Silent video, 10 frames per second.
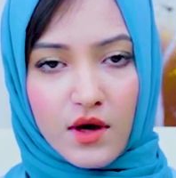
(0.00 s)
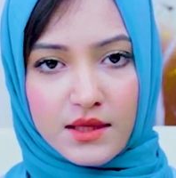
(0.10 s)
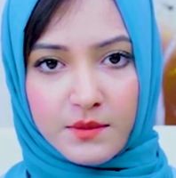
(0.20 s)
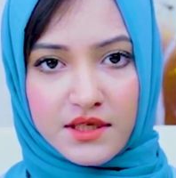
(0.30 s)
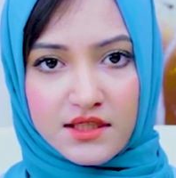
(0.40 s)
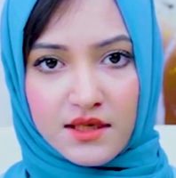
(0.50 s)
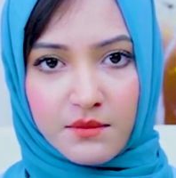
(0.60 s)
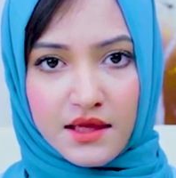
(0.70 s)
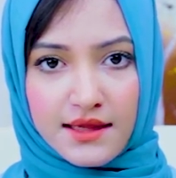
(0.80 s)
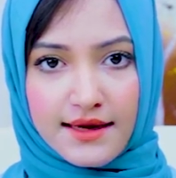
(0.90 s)
वन
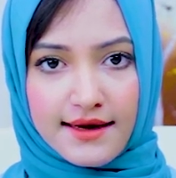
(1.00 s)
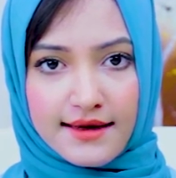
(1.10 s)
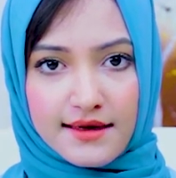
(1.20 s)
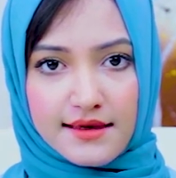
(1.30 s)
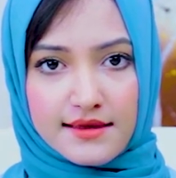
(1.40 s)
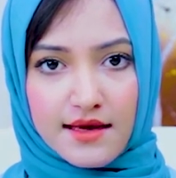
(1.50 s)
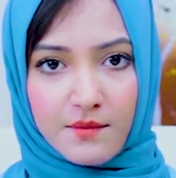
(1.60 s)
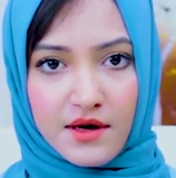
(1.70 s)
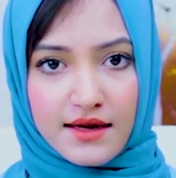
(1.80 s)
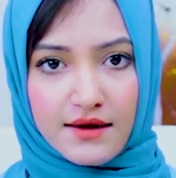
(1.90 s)
परसेंट मंथली रेंटल
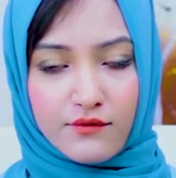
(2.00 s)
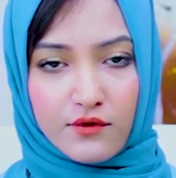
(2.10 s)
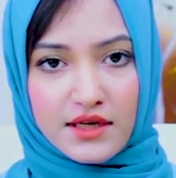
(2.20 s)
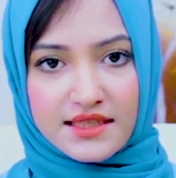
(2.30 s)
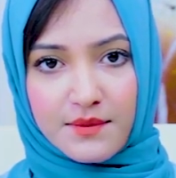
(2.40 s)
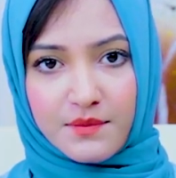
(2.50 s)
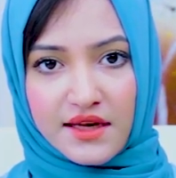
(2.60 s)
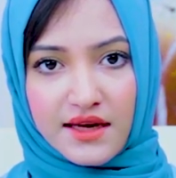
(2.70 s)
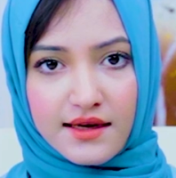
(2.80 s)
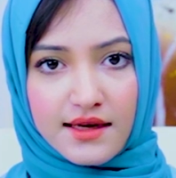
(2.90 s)
इनकम मिल रहा है फॉर
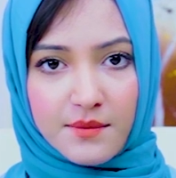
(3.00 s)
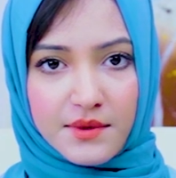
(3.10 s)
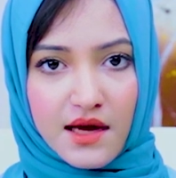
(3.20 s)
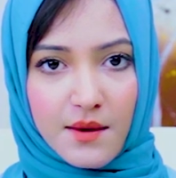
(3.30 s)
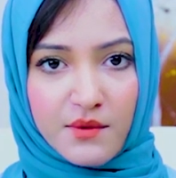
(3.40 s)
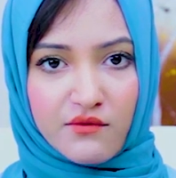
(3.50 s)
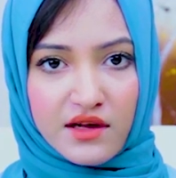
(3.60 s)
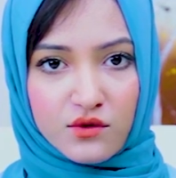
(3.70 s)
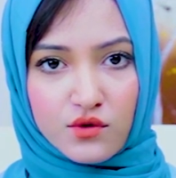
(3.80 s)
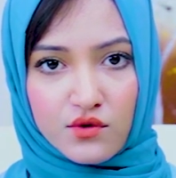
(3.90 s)
एग्ज़ाम्पल अगर आप यहाँ पे
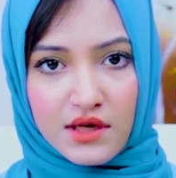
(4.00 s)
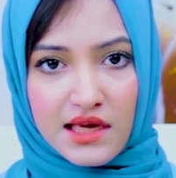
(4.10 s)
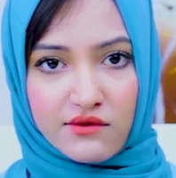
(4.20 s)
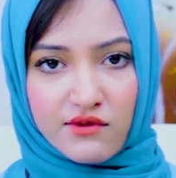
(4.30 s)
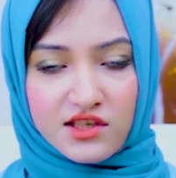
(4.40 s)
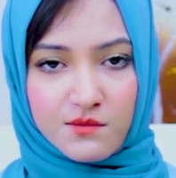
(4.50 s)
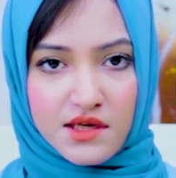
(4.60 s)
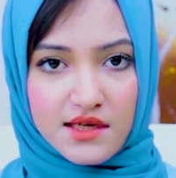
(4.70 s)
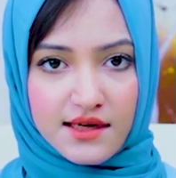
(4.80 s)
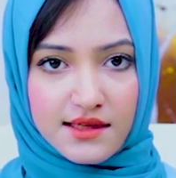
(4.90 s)
वन करोड़ की
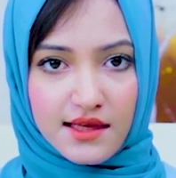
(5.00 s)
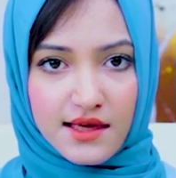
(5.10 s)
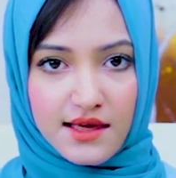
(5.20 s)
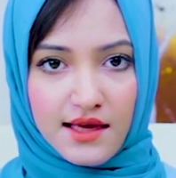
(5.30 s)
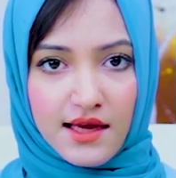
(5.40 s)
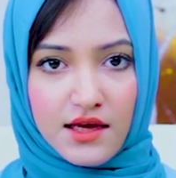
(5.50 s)
इन्वेस्टमेंट करते हैं